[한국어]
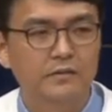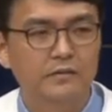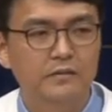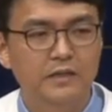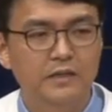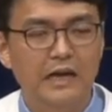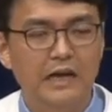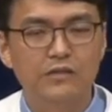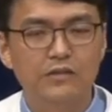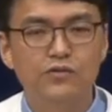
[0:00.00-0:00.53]

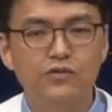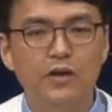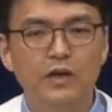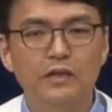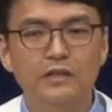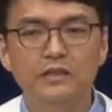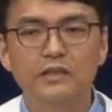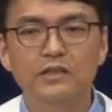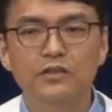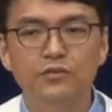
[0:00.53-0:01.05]
그
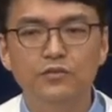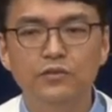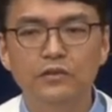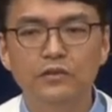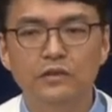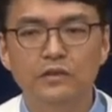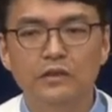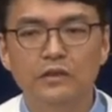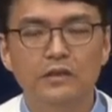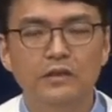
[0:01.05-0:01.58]
안수하는
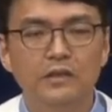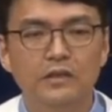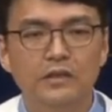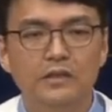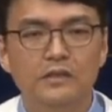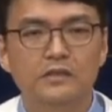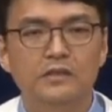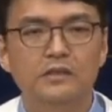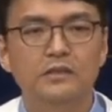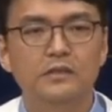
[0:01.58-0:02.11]
이유는
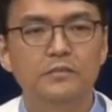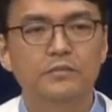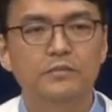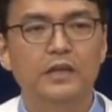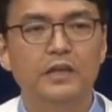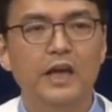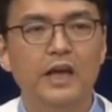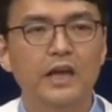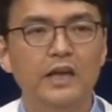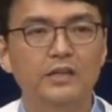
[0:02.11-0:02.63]
지금
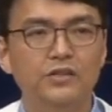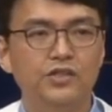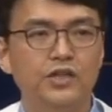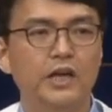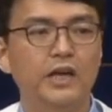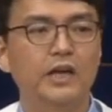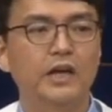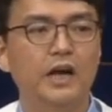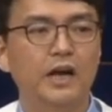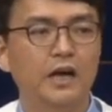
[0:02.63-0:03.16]
내
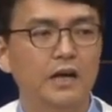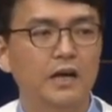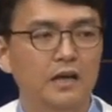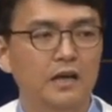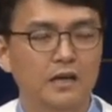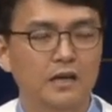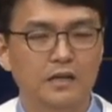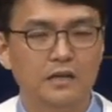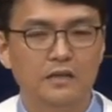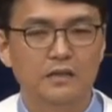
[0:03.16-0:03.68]

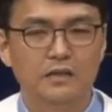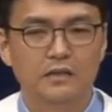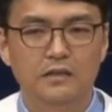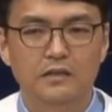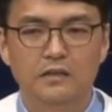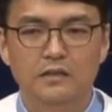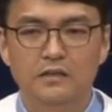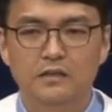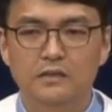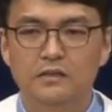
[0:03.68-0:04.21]
죄가
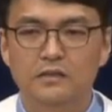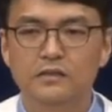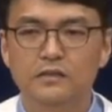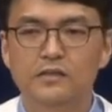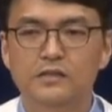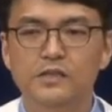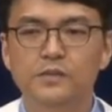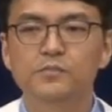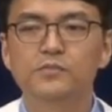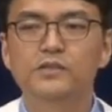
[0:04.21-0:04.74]
그
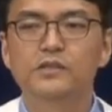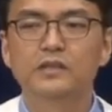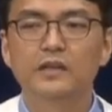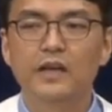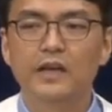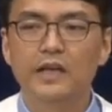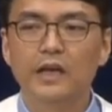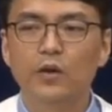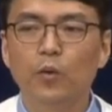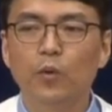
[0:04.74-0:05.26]

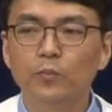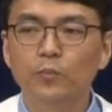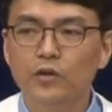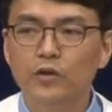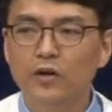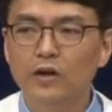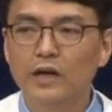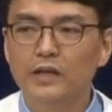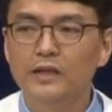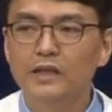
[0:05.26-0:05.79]
짐승에게
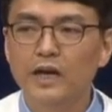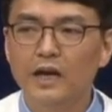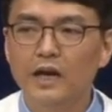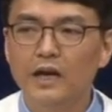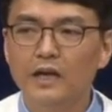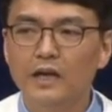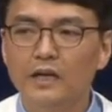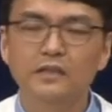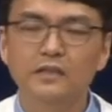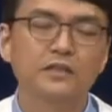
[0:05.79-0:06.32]

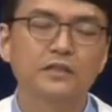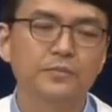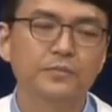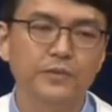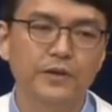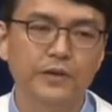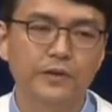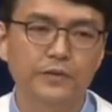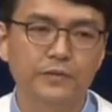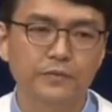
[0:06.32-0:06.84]
옮겨간다라는
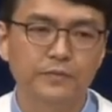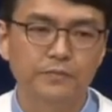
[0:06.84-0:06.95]
의미예요.